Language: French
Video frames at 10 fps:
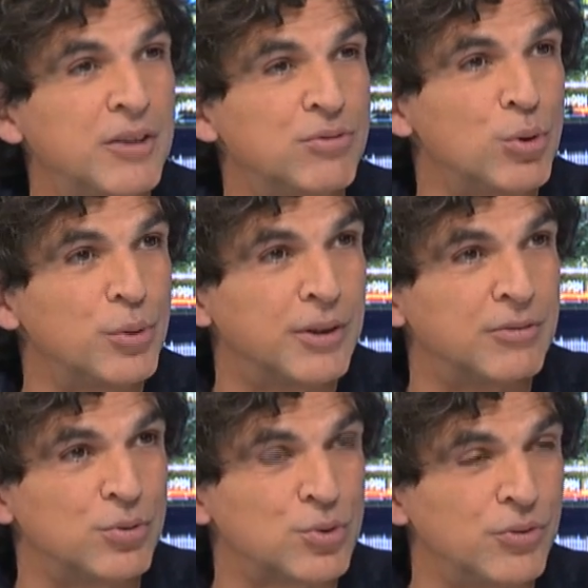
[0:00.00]
et voulu. Hein.
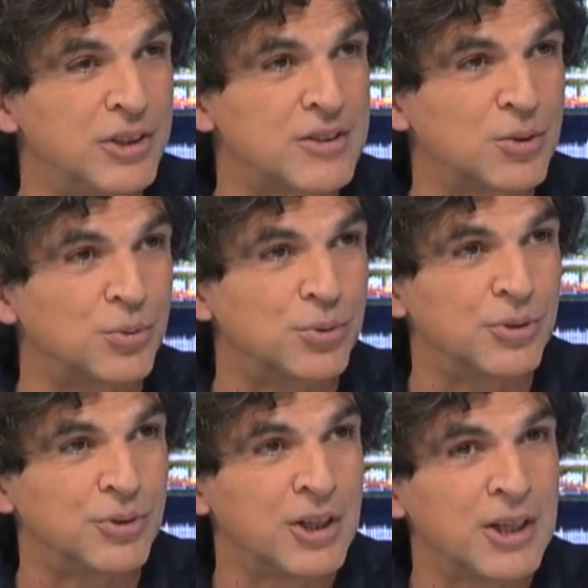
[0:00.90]
Vous vous souvenez de
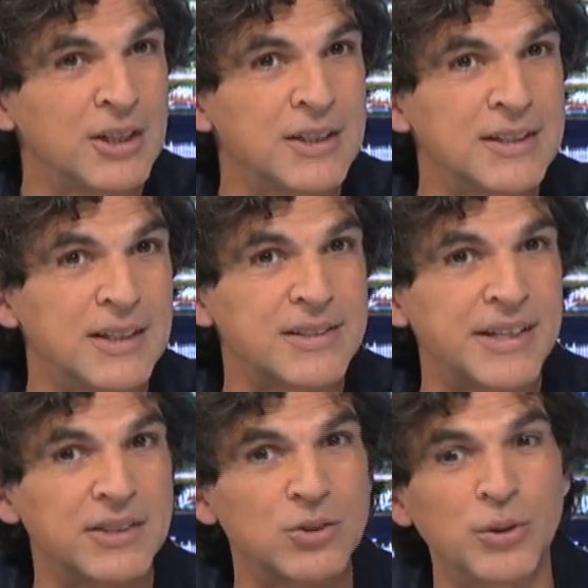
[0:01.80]
son
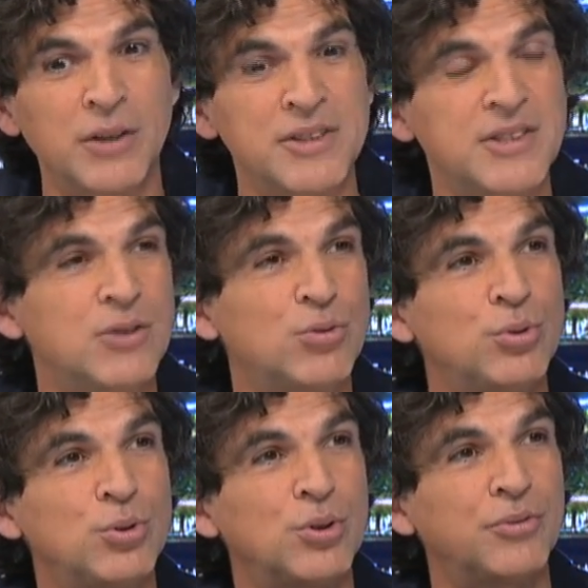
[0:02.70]
son
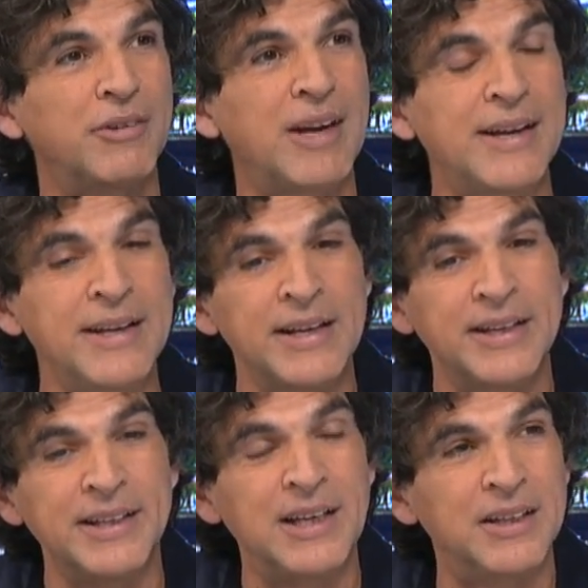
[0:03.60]
investiture. voilà.
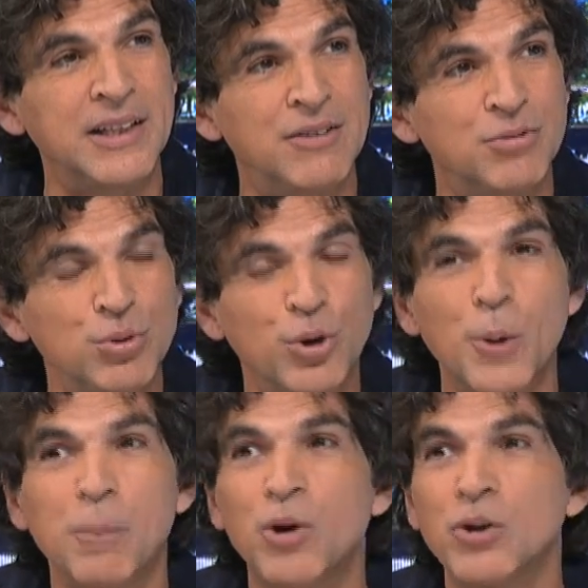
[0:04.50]
il, a, voulu
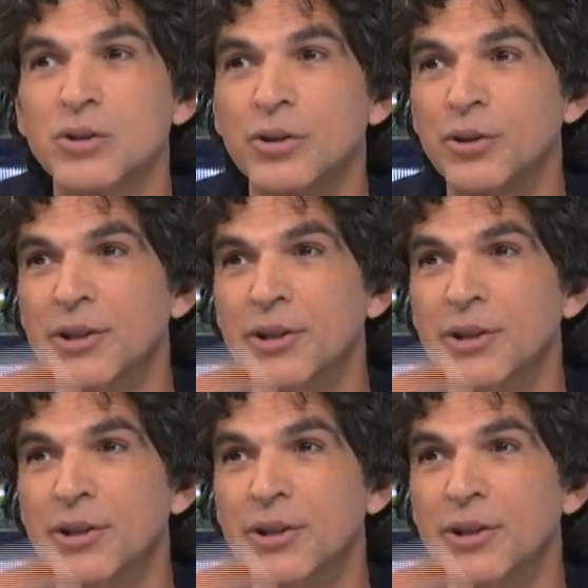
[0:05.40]
reprendre